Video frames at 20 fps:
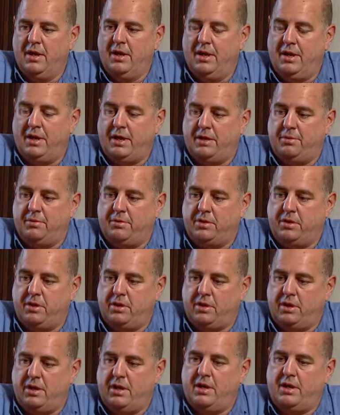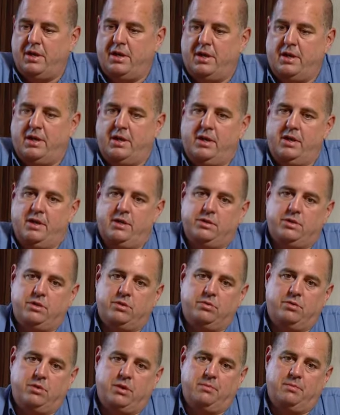la capacità e
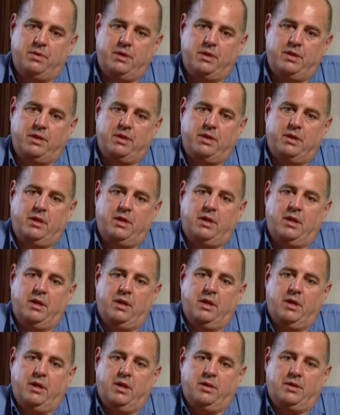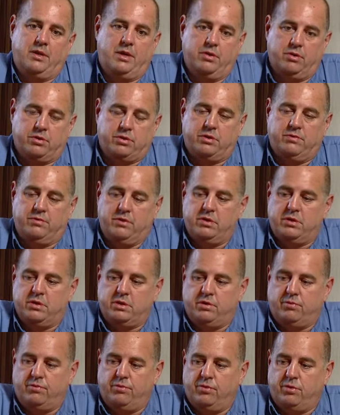sicuramente dei nostri vigili
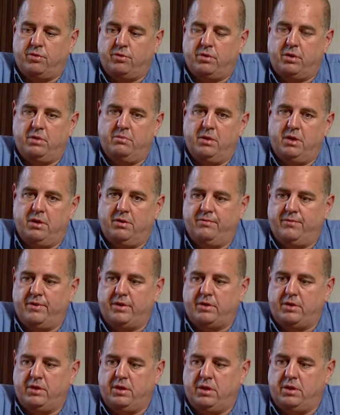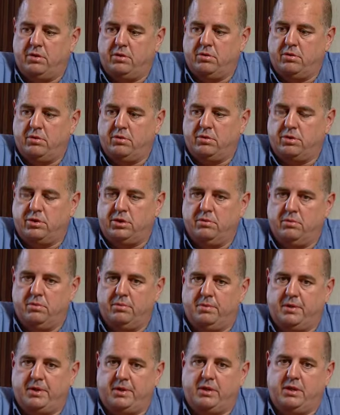del fuoco che mi hanno avvertito, siamo
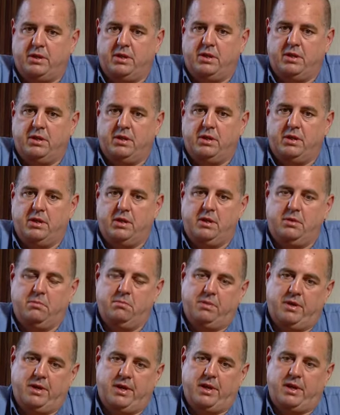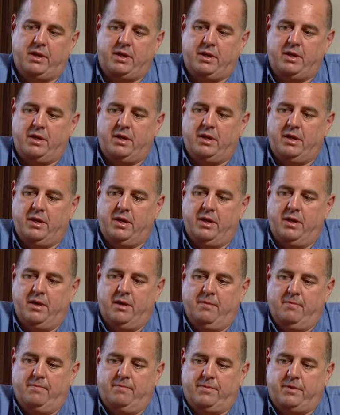partiti in parecchi,
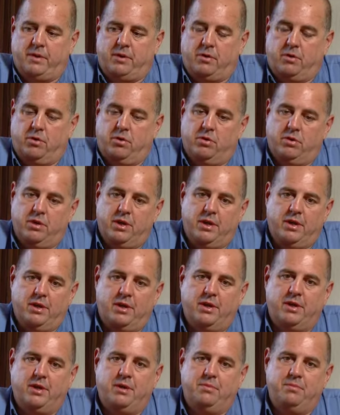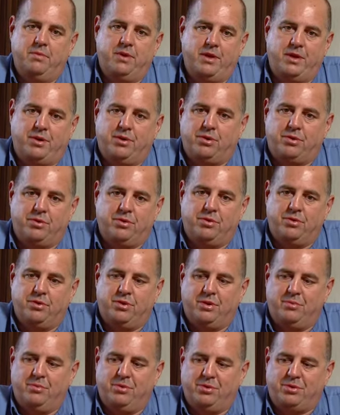con, eh, mi ricordo
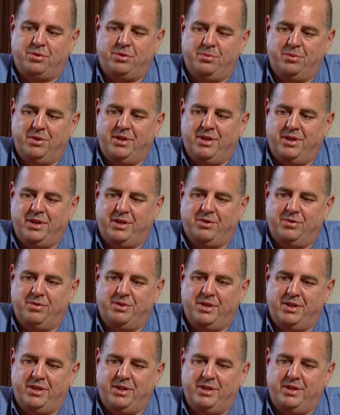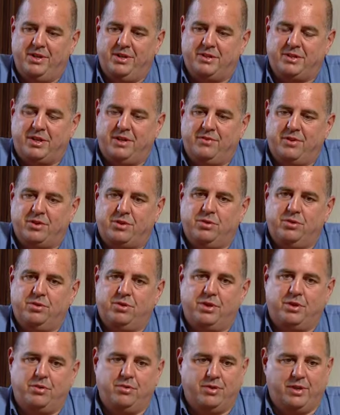ancora molto bene, con degli
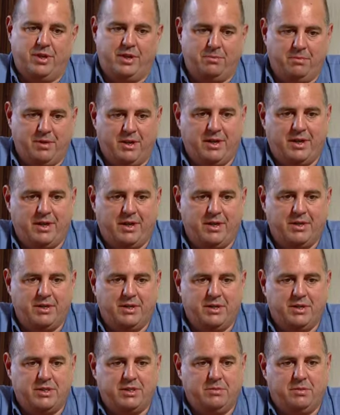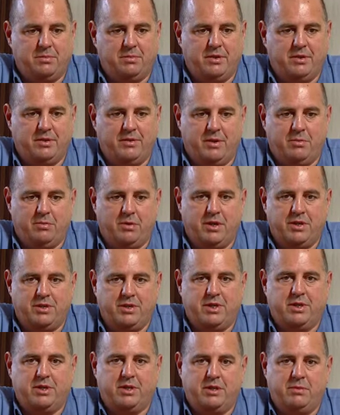scavatori, con delle benne grandissime, prendevamo la
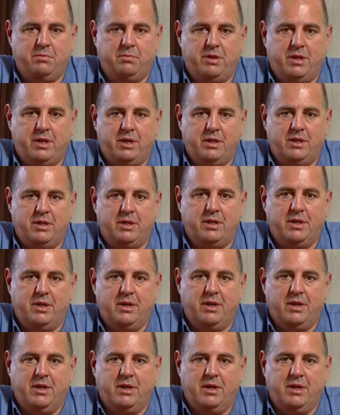gente in piedi